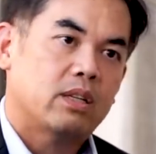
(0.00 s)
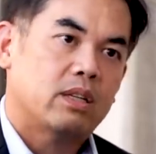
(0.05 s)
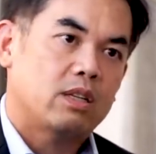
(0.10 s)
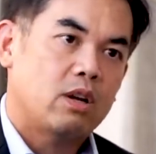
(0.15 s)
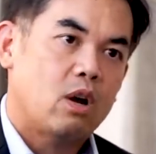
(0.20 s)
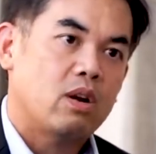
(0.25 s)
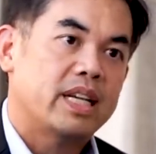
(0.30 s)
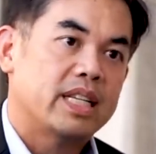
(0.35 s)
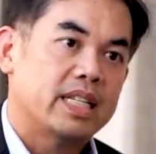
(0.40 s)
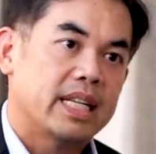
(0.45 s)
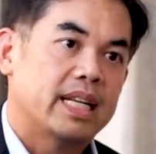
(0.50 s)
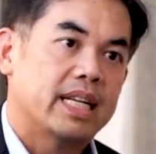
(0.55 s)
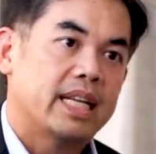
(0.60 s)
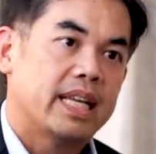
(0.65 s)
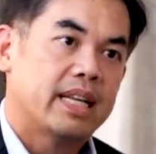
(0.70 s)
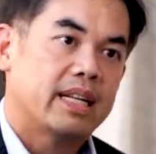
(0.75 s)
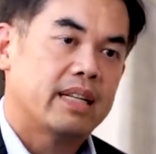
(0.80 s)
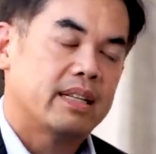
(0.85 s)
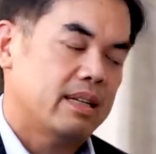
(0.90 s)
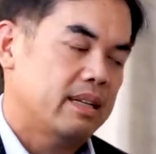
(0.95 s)
ช็อกในเศรษฐ
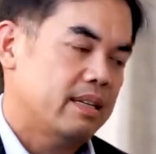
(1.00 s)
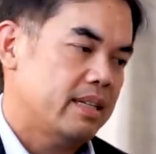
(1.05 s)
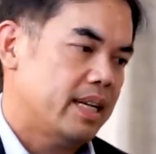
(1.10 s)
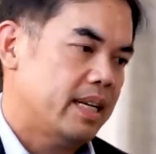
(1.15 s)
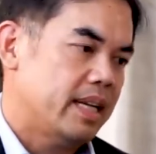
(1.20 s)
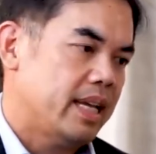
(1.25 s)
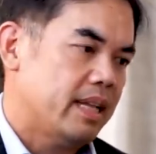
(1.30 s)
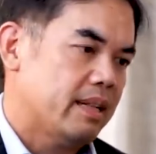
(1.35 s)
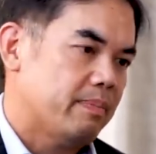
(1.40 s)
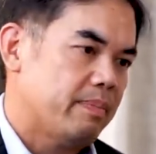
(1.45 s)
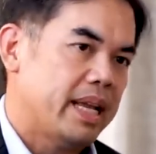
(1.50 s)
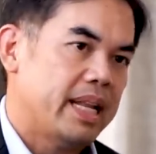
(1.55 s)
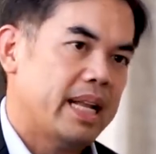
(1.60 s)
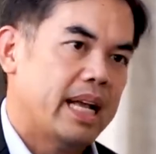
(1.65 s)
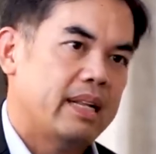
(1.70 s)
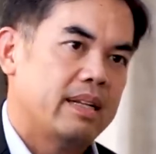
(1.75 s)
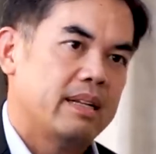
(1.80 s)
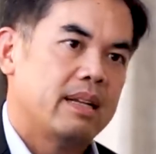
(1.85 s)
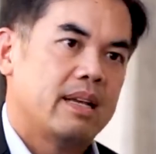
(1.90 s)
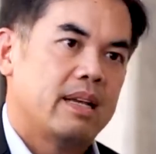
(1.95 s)
กิจคือเศรษฐกิจปีนั้น